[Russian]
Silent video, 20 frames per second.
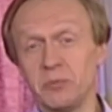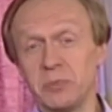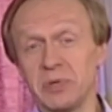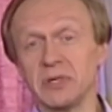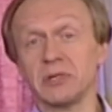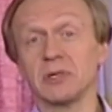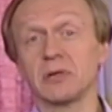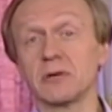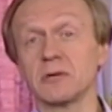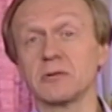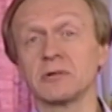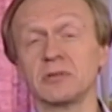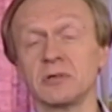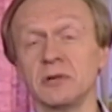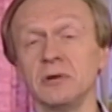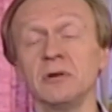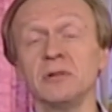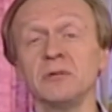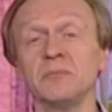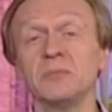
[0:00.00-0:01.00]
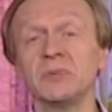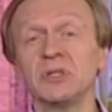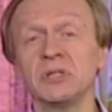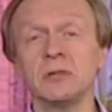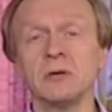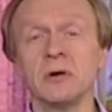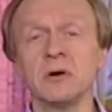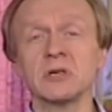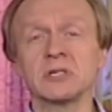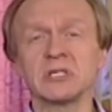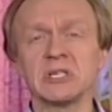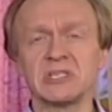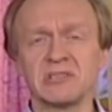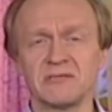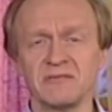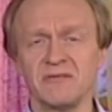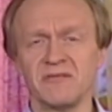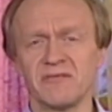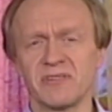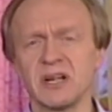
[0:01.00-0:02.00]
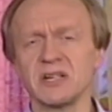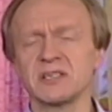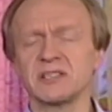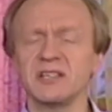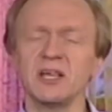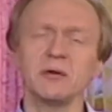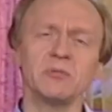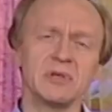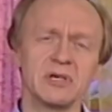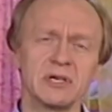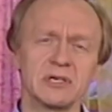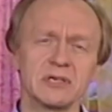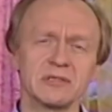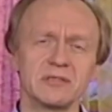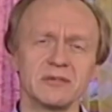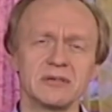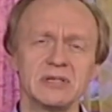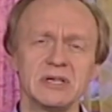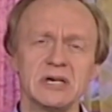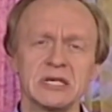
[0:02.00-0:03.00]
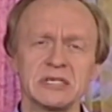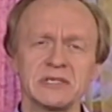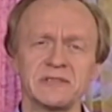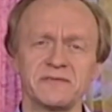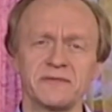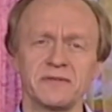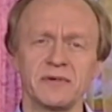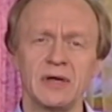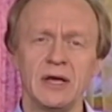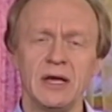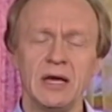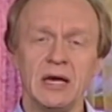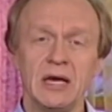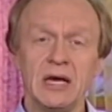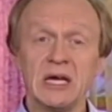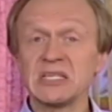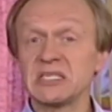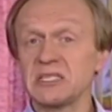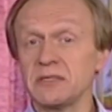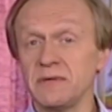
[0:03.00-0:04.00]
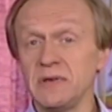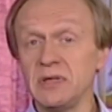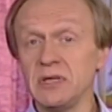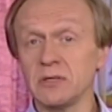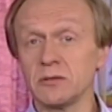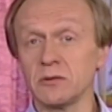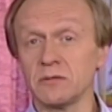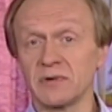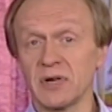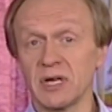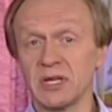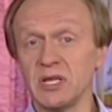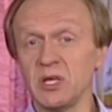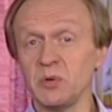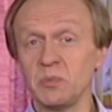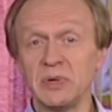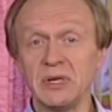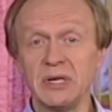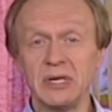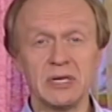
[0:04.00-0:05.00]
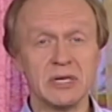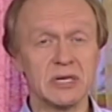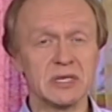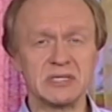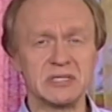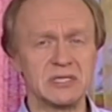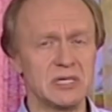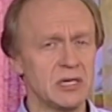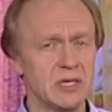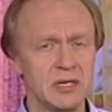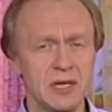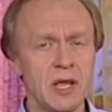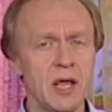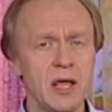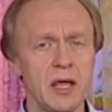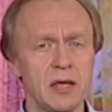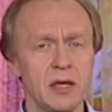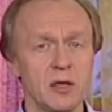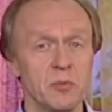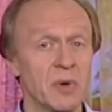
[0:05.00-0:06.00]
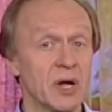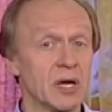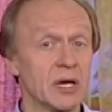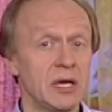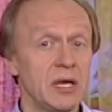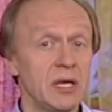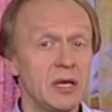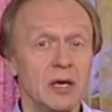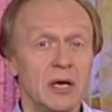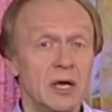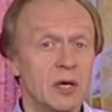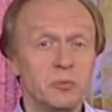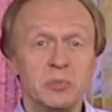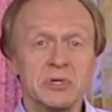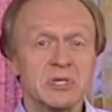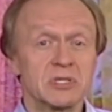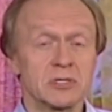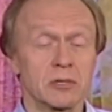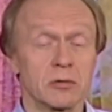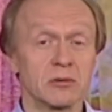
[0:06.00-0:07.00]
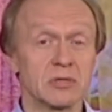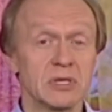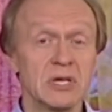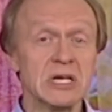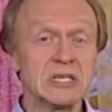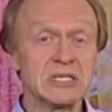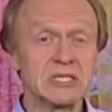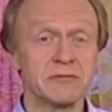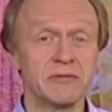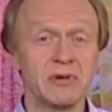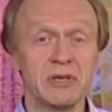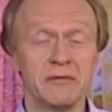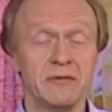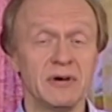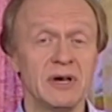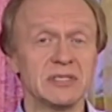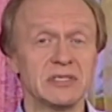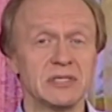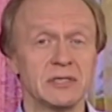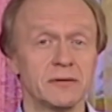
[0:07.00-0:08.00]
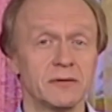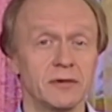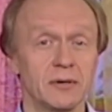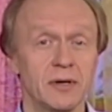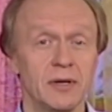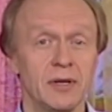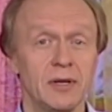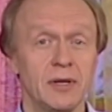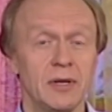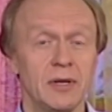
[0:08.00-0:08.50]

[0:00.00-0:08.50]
был окружен множеством враждебных государств, с виду враги были сильнее и могли без труда завоевать его.